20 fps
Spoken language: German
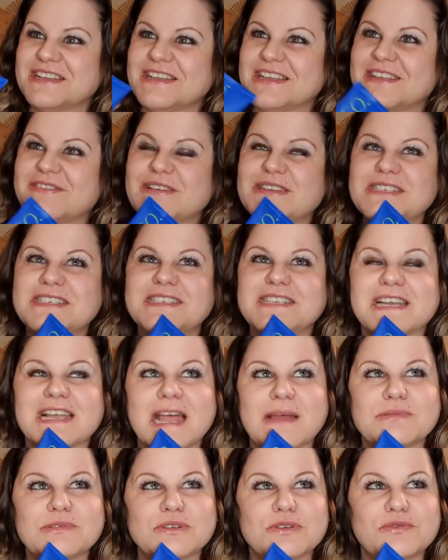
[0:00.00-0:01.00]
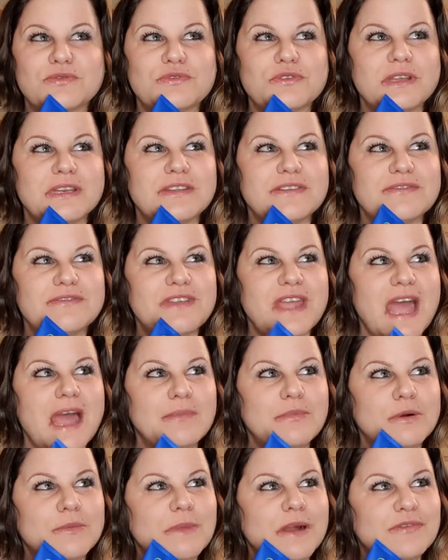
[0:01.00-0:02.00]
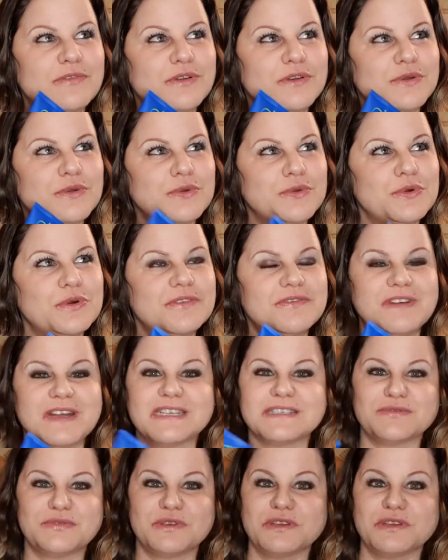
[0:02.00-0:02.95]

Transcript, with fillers: ich weiß nicht, da gab es doch früher eine Werbung mal von irgendwas,